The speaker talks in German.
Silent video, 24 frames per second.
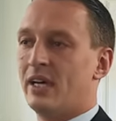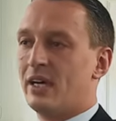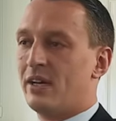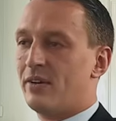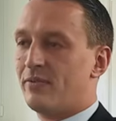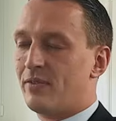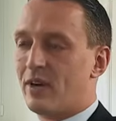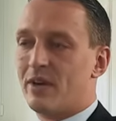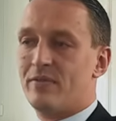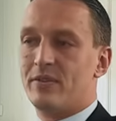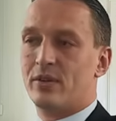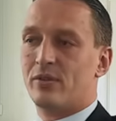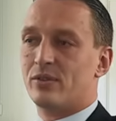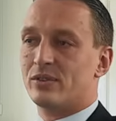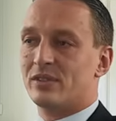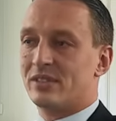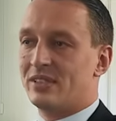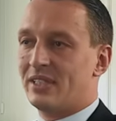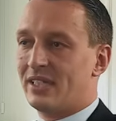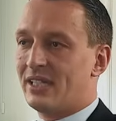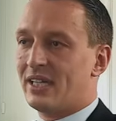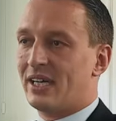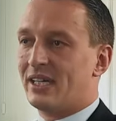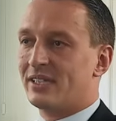weil wir uns
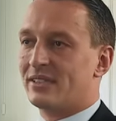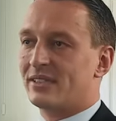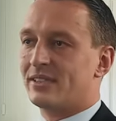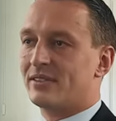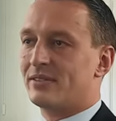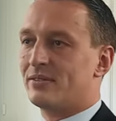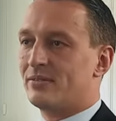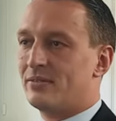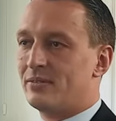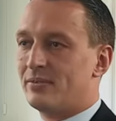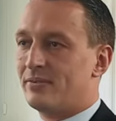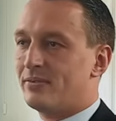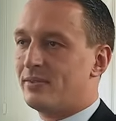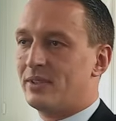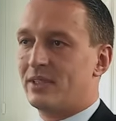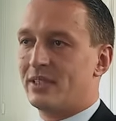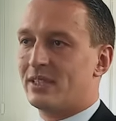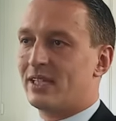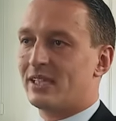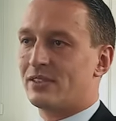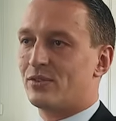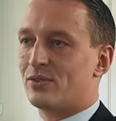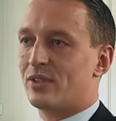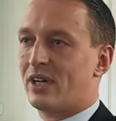nicht als äh,
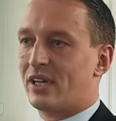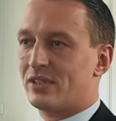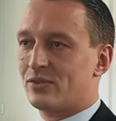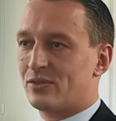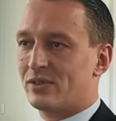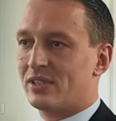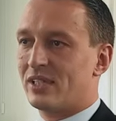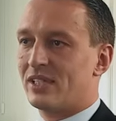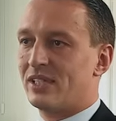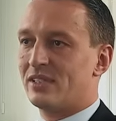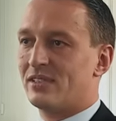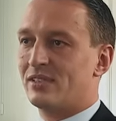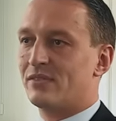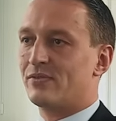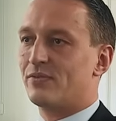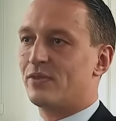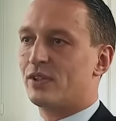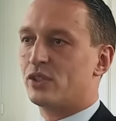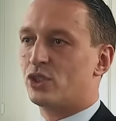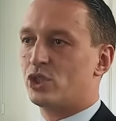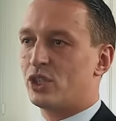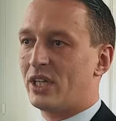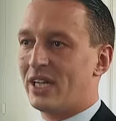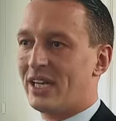Nationalsozialisten
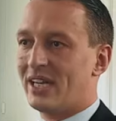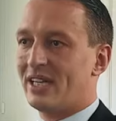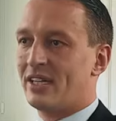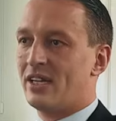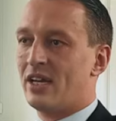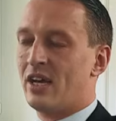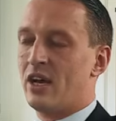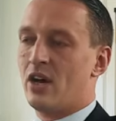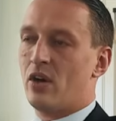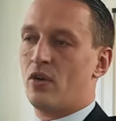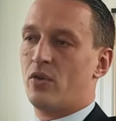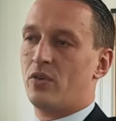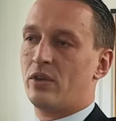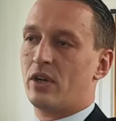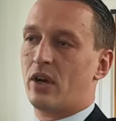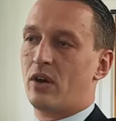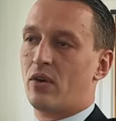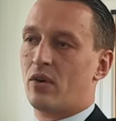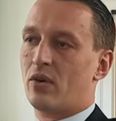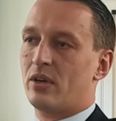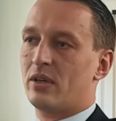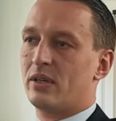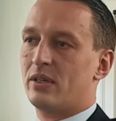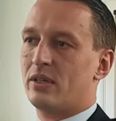verstehen und
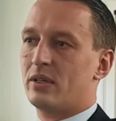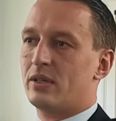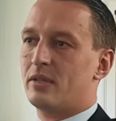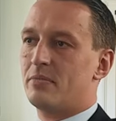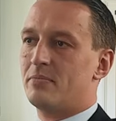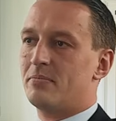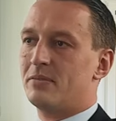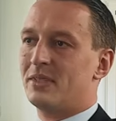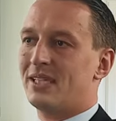auch ähm,